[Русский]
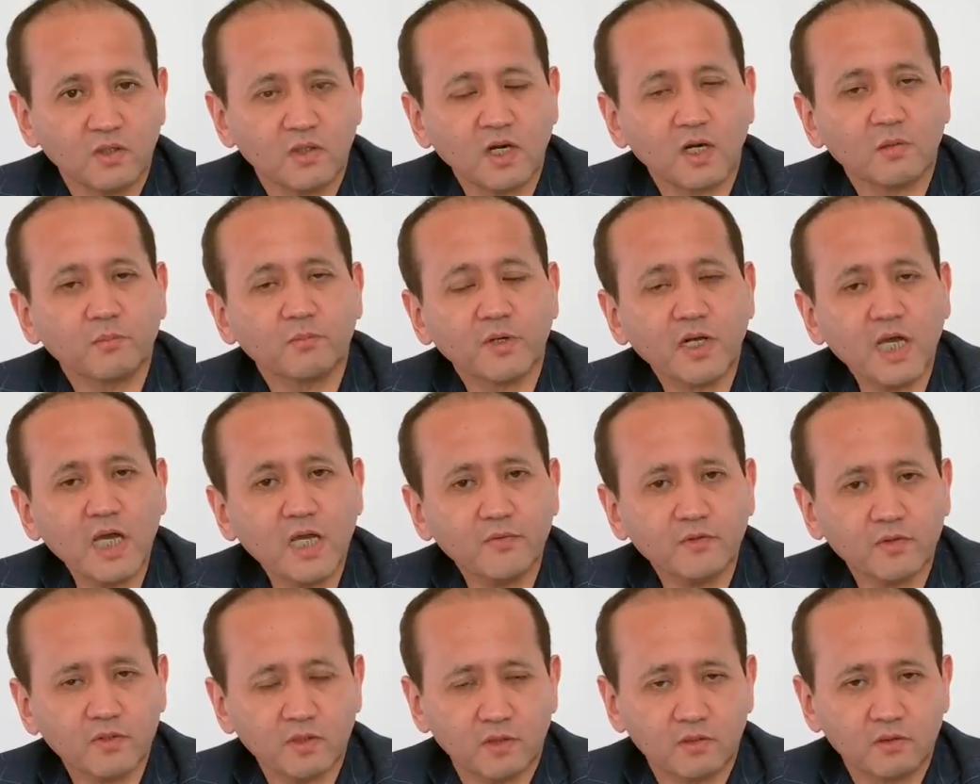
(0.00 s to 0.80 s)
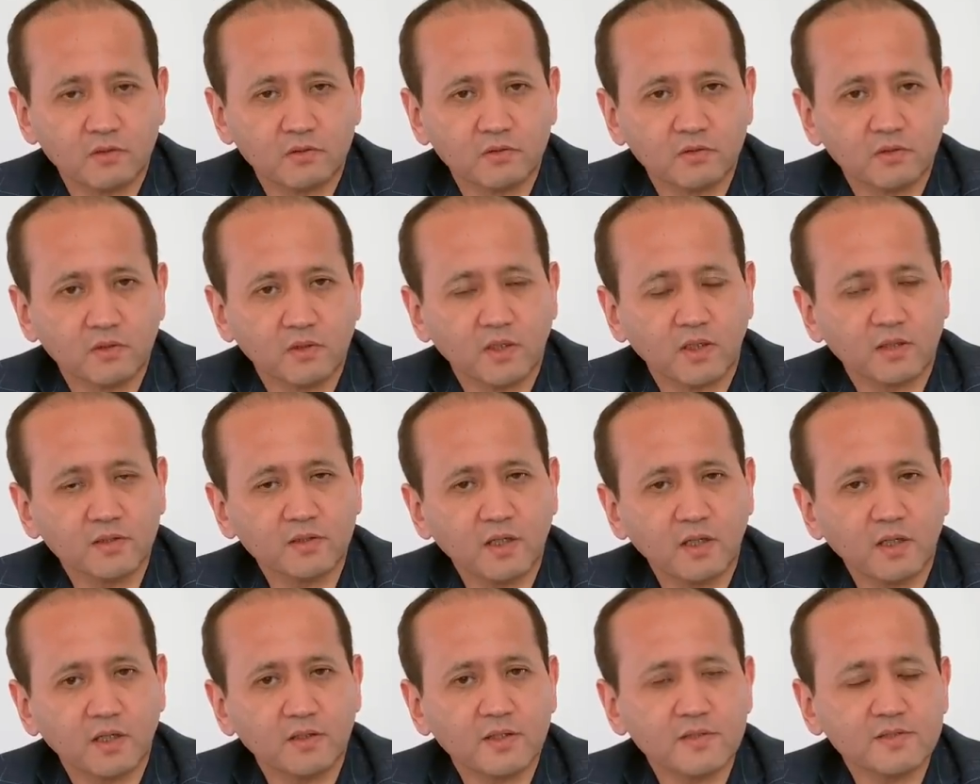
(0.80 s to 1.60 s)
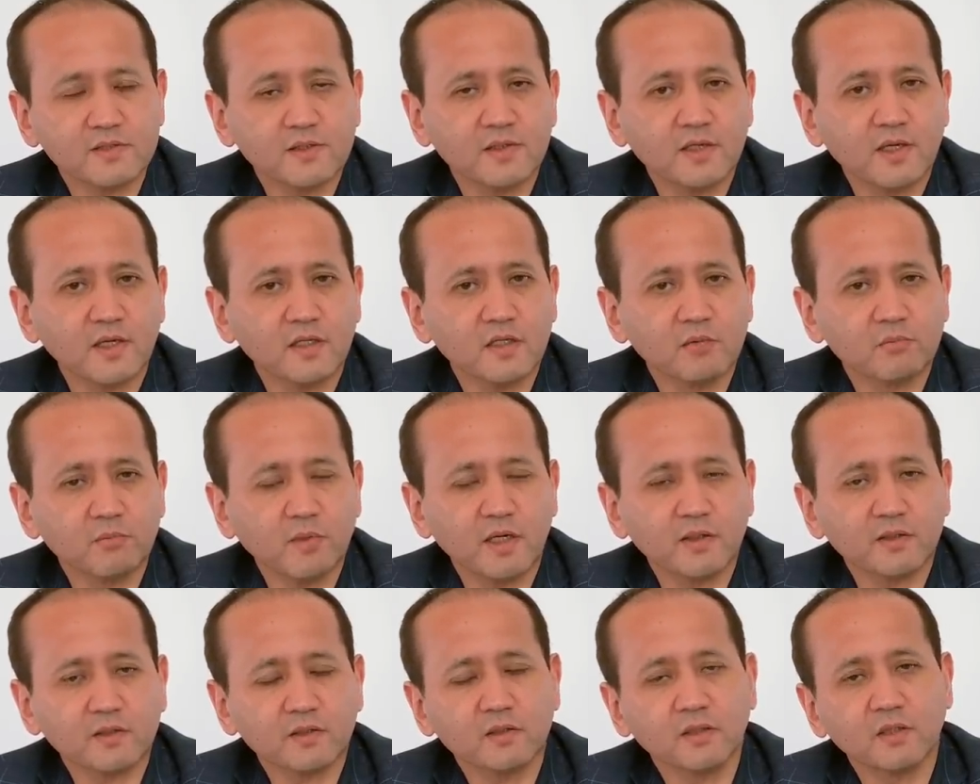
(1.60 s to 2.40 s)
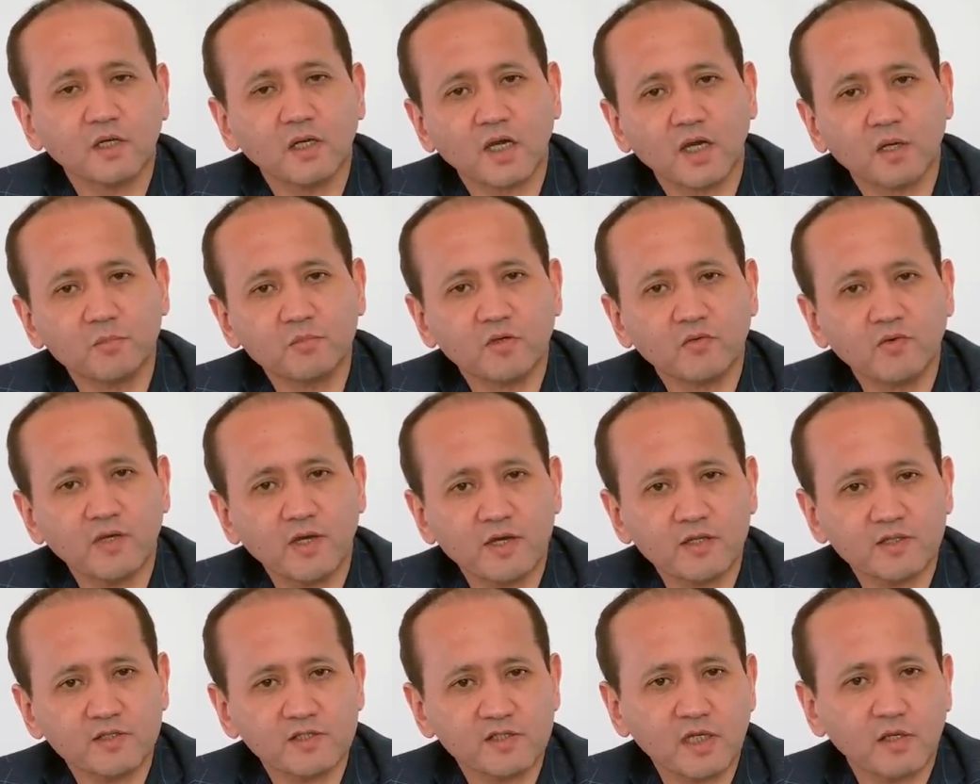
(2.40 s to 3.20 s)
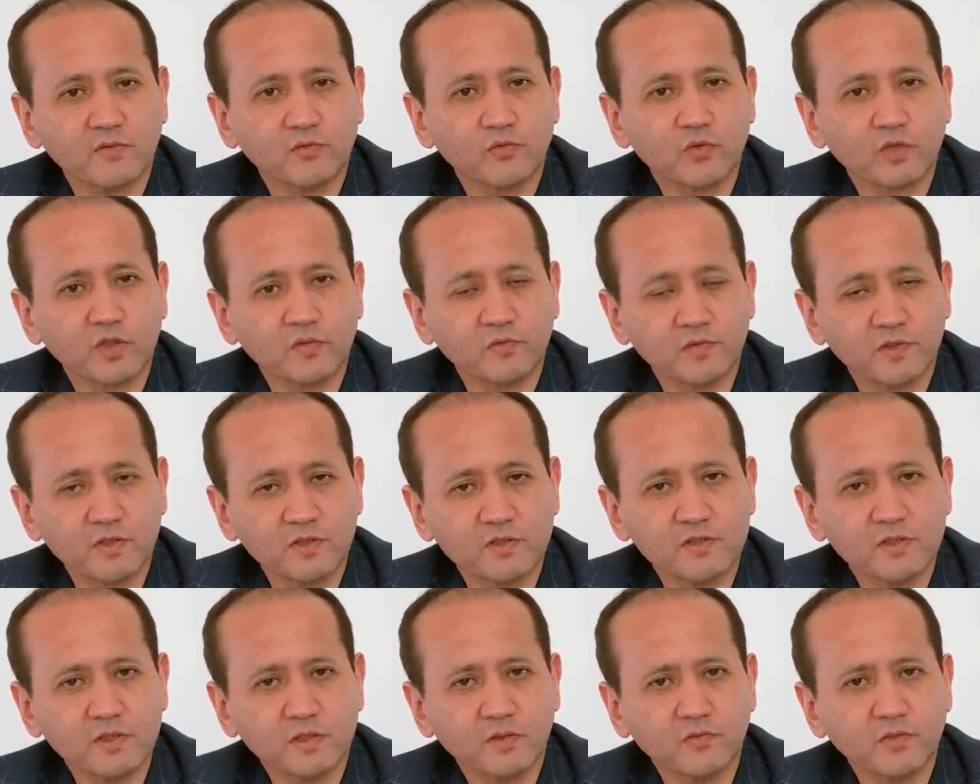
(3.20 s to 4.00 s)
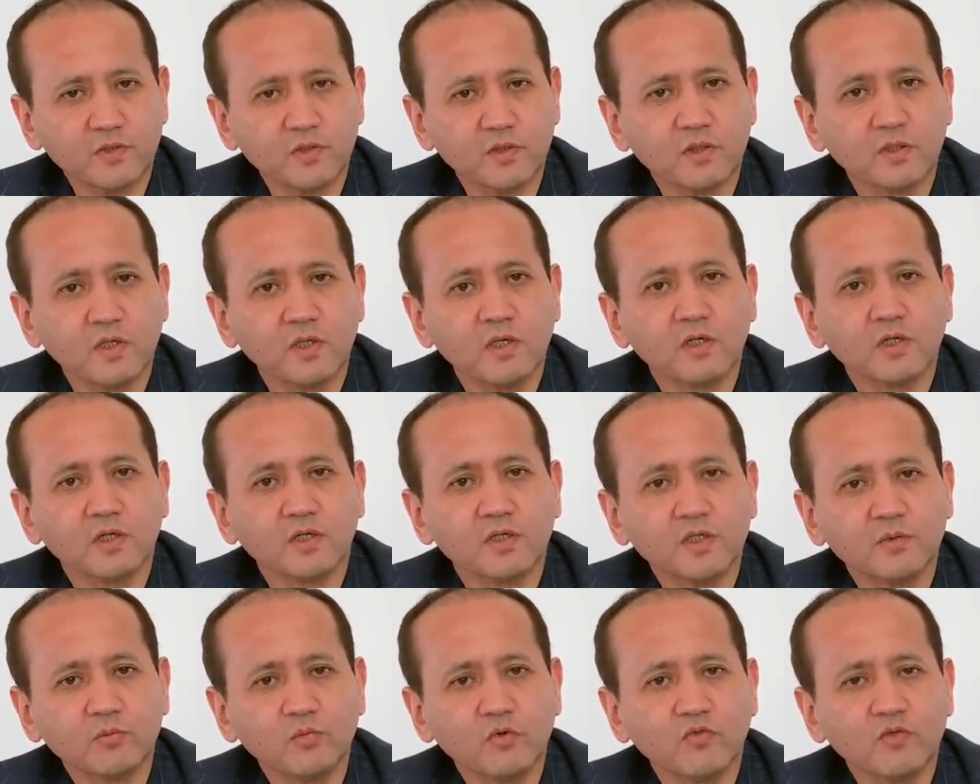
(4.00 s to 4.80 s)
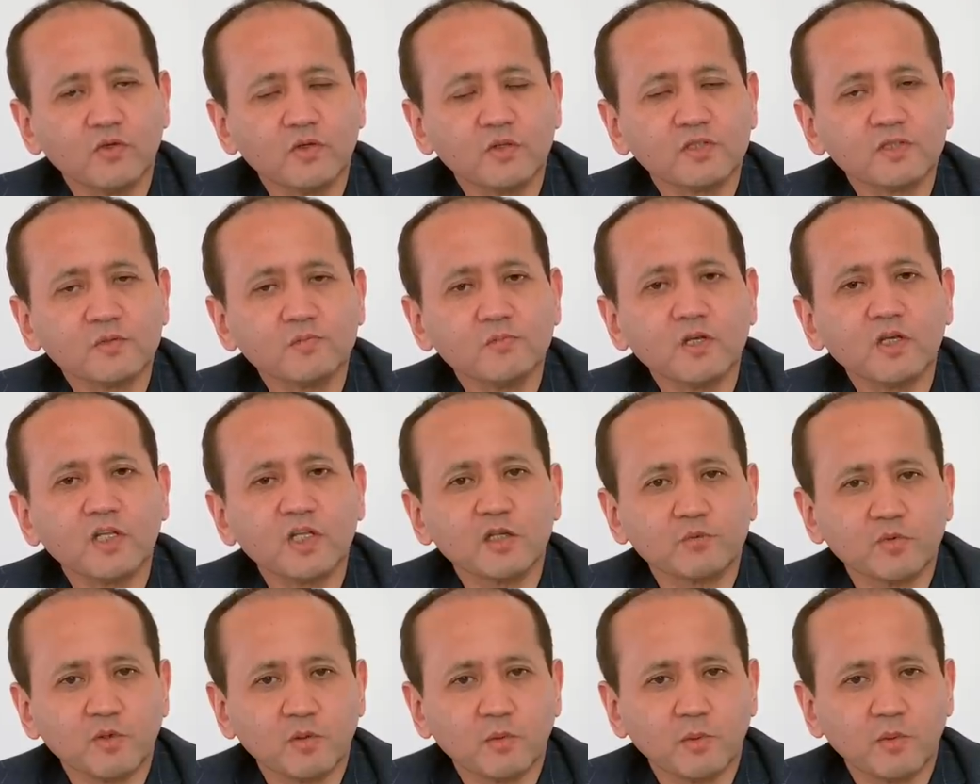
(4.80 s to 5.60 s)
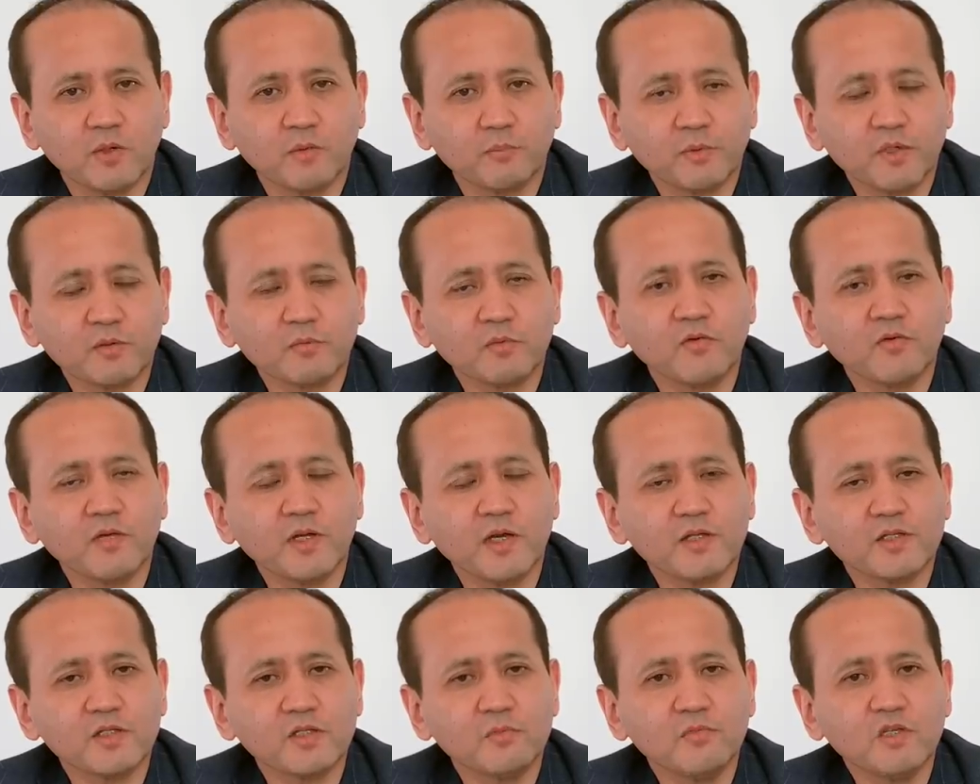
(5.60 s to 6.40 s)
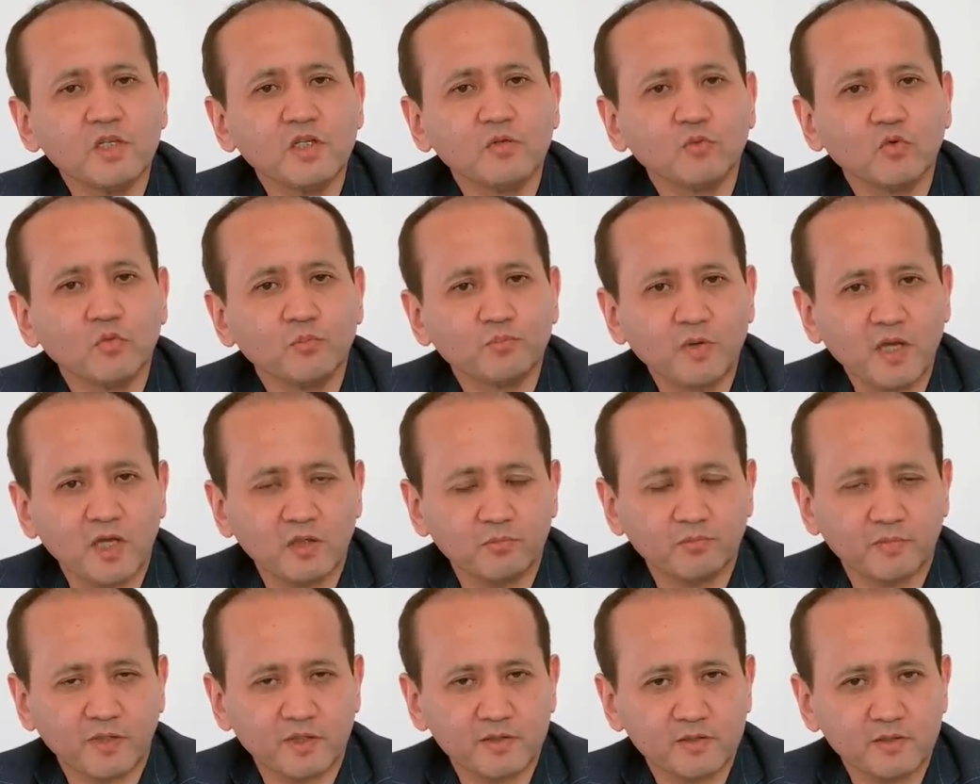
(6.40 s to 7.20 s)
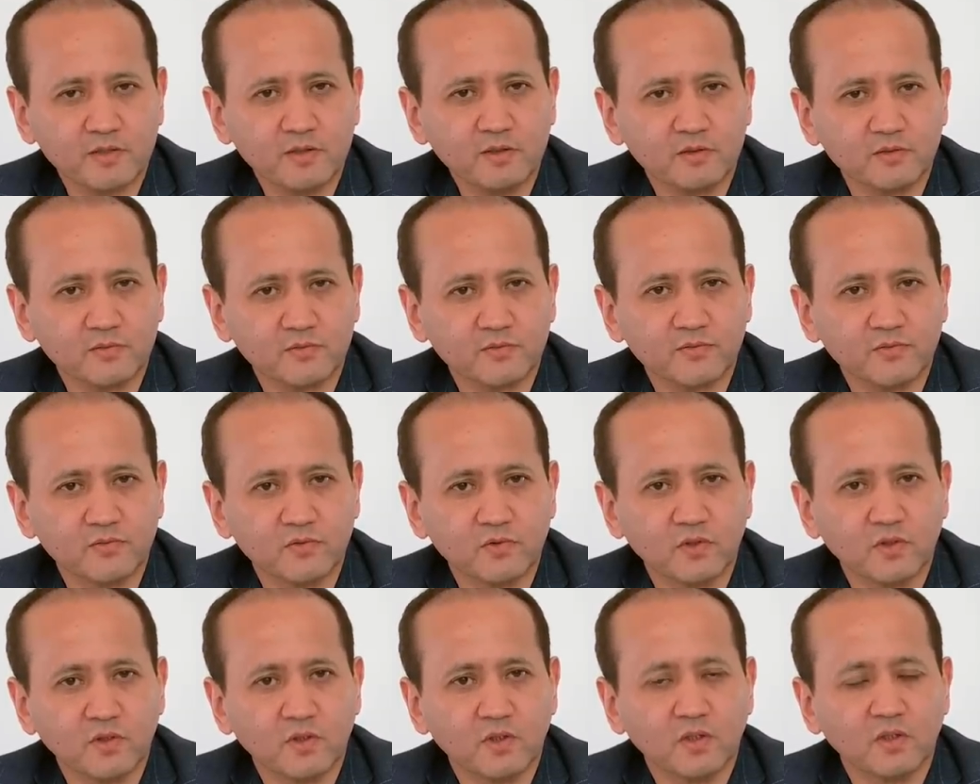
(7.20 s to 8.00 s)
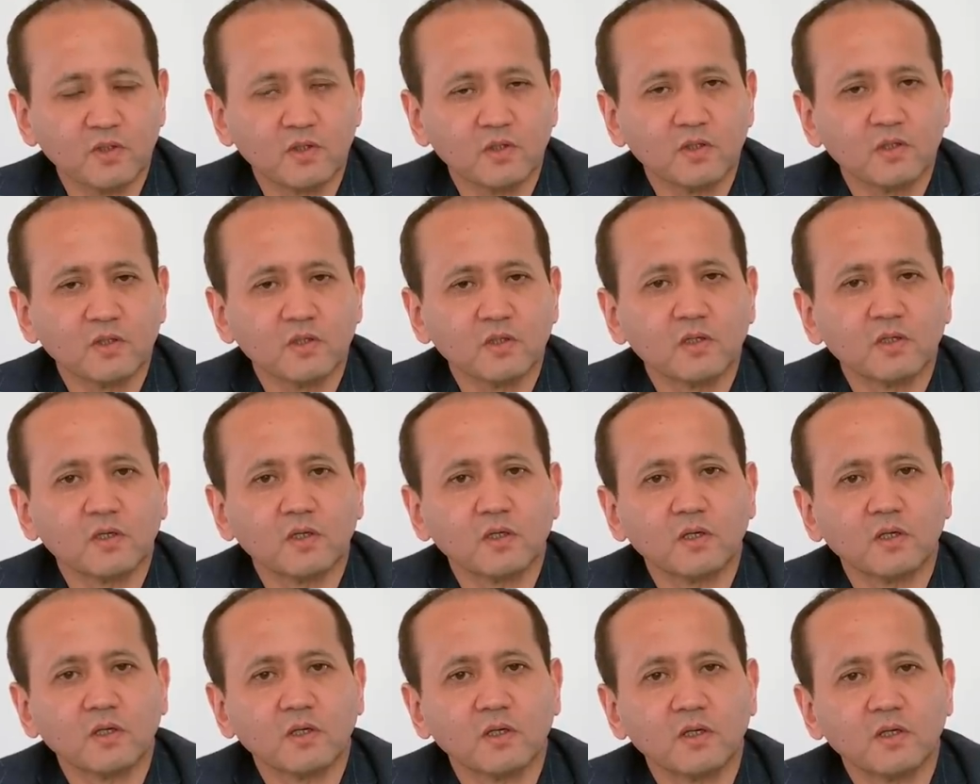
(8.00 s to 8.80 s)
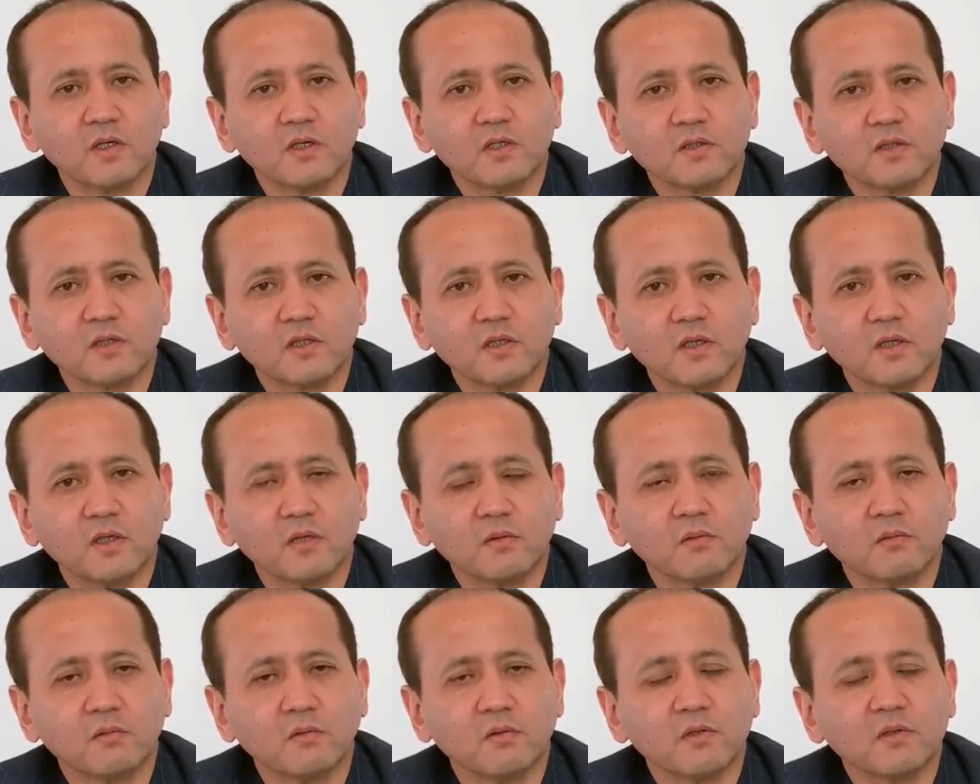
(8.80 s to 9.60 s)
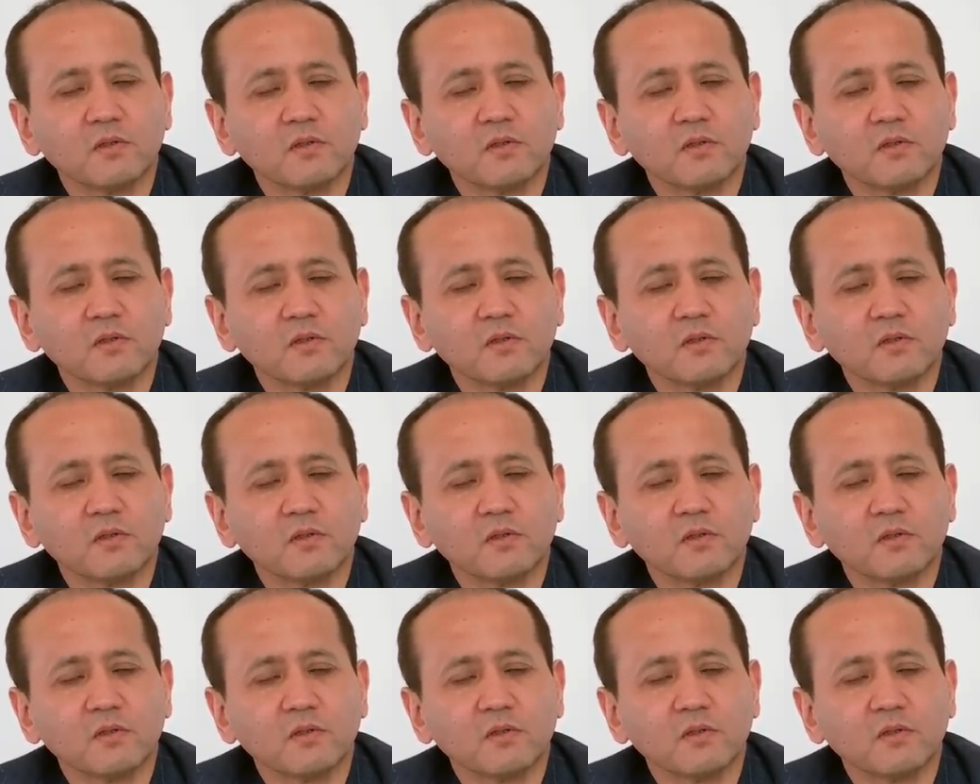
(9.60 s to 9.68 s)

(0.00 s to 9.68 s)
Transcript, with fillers: как правило, когда Национальный банк объявляет ставку рефинансирования, к нему вы смело прибавляете минимум 5%. А, это